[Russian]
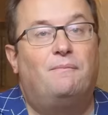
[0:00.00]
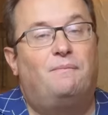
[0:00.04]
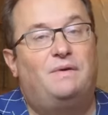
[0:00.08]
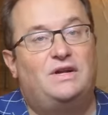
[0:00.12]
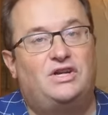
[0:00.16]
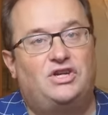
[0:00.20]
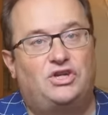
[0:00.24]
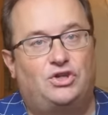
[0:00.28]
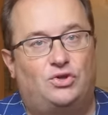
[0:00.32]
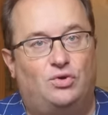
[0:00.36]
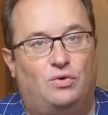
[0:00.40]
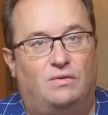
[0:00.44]

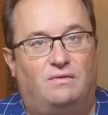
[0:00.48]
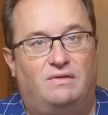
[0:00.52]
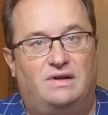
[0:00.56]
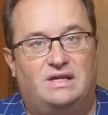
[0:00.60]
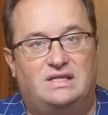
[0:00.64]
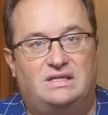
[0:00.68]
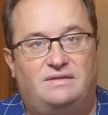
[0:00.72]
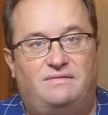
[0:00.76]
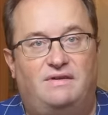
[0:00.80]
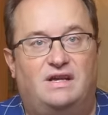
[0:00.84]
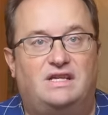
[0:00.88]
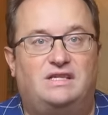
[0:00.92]
Почтовая
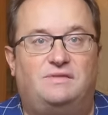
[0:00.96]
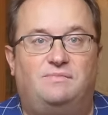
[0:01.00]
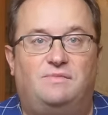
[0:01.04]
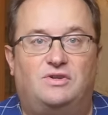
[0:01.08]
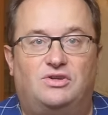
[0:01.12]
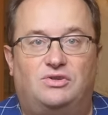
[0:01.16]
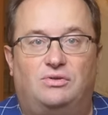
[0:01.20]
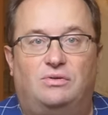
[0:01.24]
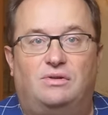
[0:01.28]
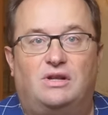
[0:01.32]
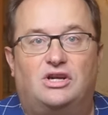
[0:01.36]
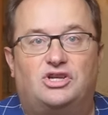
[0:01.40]
связь
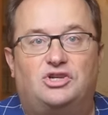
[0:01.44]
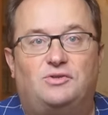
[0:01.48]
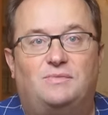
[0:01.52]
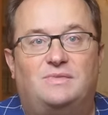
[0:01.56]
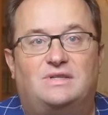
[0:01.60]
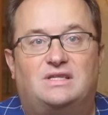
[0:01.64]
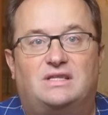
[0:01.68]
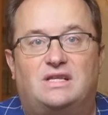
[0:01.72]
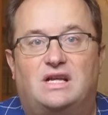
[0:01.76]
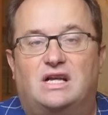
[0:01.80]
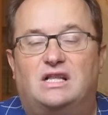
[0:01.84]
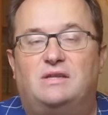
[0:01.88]
между нашими
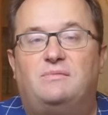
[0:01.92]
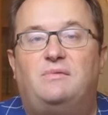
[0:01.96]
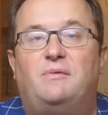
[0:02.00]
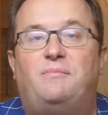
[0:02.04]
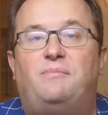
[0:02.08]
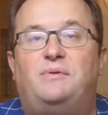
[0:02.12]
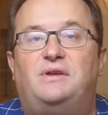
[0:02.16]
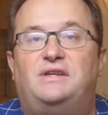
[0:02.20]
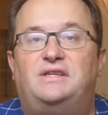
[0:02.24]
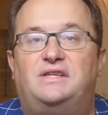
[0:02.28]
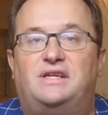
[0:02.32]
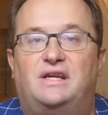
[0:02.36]
странами
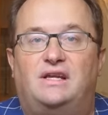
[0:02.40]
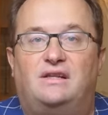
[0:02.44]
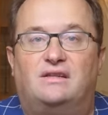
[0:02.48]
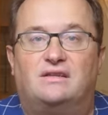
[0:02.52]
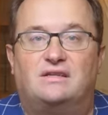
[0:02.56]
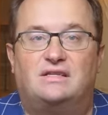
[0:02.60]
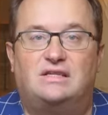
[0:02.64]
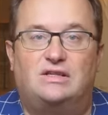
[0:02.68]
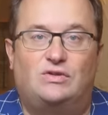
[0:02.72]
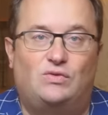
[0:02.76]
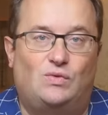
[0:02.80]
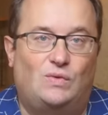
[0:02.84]

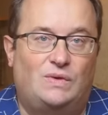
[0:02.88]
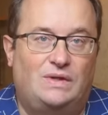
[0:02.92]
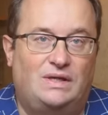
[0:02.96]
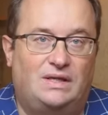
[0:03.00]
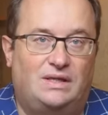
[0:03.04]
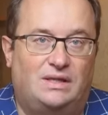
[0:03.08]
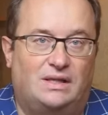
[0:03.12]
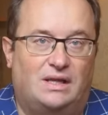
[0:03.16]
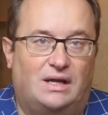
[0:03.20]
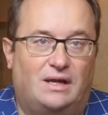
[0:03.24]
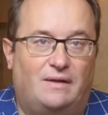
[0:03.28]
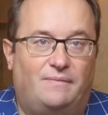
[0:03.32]
предельно
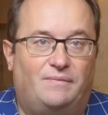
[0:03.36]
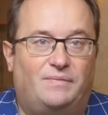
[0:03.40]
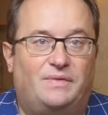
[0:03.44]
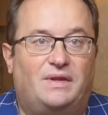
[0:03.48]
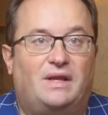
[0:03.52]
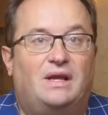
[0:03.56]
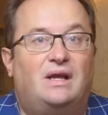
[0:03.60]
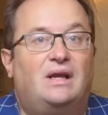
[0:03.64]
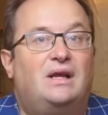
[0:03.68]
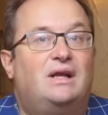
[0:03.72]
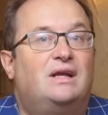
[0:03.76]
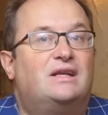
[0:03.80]
затруднена.
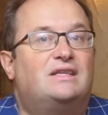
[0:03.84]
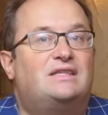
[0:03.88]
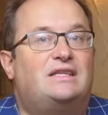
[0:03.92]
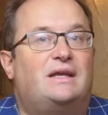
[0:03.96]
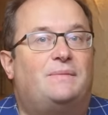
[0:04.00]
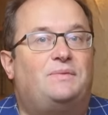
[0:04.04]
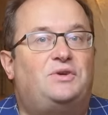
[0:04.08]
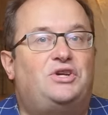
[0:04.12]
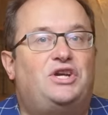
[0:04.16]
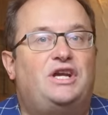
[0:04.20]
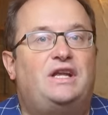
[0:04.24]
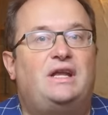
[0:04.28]

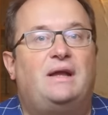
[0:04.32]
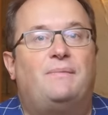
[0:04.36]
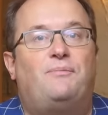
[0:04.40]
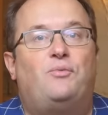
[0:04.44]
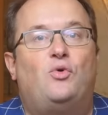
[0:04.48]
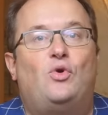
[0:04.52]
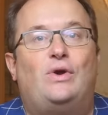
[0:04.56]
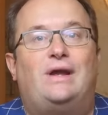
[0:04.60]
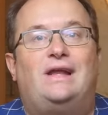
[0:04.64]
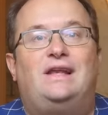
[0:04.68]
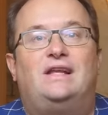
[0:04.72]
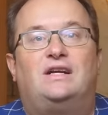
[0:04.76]
Сообщения
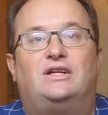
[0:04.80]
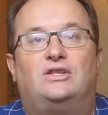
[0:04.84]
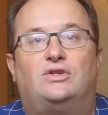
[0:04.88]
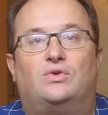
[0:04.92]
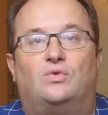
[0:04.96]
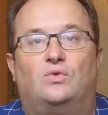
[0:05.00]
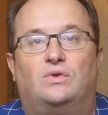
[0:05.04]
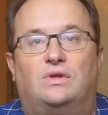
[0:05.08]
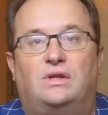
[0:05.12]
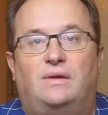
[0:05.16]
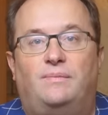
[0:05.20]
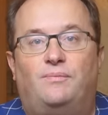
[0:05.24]
по
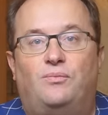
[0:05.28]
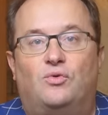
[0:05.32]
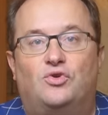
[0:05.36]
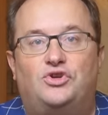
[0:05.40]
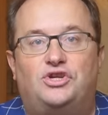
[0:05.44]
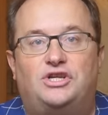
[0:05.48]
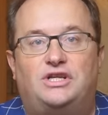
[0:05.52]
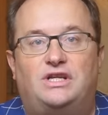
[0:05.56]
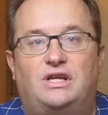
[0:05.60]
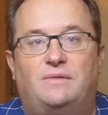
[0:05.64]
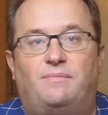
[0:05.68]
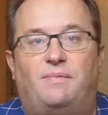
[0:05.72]
электронной
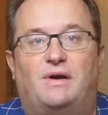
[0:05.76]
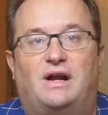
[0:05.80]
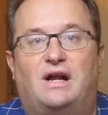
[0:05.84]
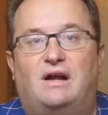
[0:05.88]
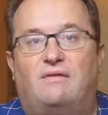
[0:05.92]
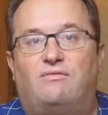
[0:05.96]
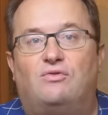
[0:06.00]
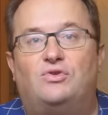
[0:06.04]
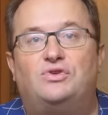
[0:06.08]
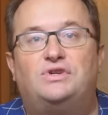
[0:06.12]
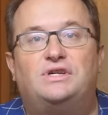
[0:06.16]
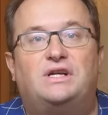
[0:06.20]
почте
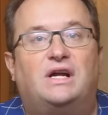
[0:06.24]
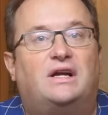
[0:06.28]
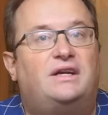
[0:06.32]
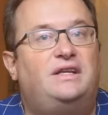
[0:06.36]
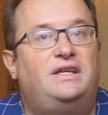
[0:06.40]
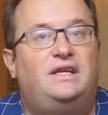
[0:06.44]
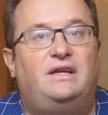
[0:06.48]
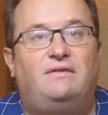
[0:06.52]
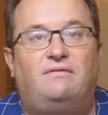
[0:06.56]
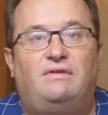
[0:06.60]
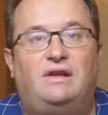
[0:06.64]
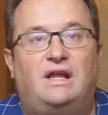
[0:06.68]
пока вроде как
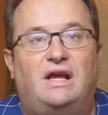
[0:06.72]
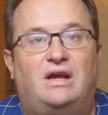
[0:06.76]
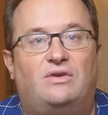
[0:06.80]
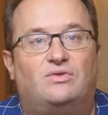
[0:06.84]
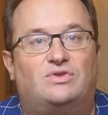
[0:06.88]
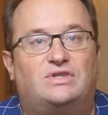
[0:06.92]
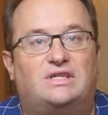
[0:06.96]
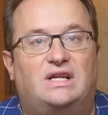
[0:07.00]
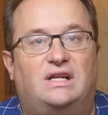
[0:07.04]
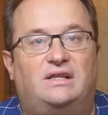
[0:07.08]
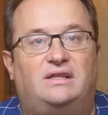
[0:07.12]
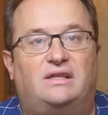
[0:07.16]
не
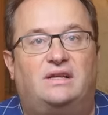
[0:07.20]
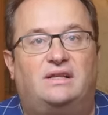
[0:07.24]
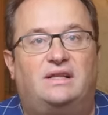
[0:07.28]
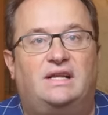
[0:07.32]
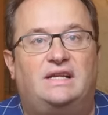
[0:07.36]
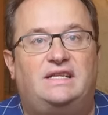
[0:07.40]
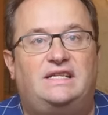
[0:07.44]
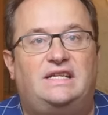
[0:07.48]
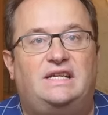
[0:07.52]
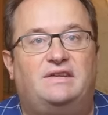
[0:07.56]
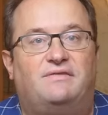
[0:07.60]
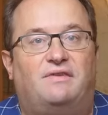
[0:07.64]
являются
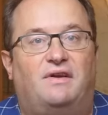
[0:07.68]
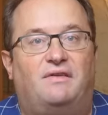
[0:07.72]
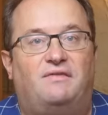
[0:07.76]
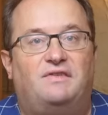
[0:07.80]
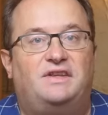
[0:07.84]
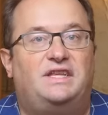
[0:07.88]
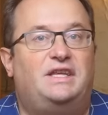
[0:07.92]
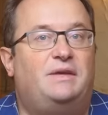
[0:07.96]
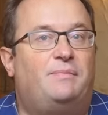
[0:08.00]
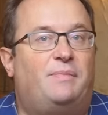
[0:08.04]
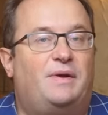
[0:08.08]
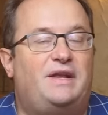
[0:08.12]
альтернативой,
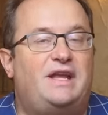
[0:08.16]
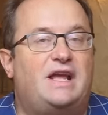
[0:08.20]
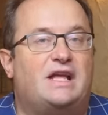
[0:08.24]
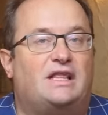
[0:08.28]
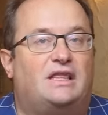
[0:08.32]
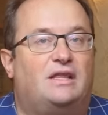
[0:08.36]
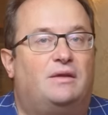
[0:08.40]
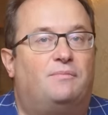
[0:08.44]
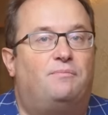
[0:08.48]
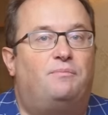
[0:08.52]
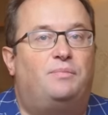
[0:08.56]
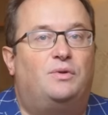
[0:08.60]
ведь
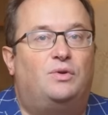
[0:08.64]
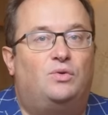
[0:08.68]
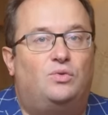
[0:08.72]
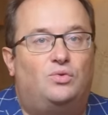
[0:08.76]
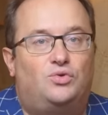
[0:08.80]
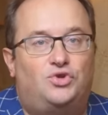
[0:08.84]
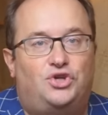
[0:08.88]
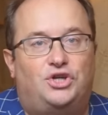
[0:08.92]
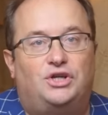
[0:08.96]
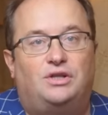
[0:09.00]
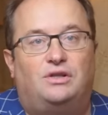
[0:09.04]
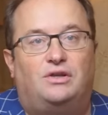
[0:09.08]
непонятно,
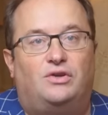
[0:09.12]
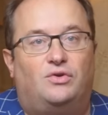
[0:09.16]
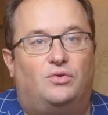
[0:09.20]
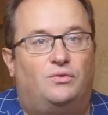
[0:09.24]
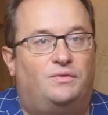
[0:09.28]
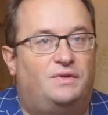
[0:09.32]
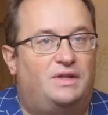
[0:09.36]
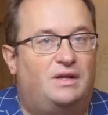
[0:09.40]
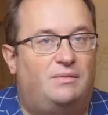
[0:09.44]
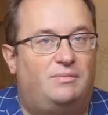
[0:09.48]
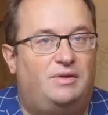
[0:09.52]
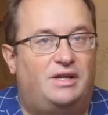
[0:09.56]
получил ли
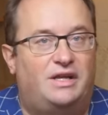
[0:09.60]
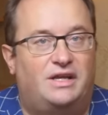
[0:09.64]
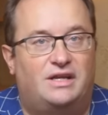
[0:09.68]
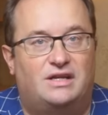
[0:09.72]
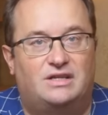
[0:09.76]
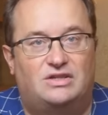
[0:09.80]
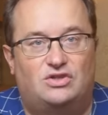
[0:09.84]
уведомление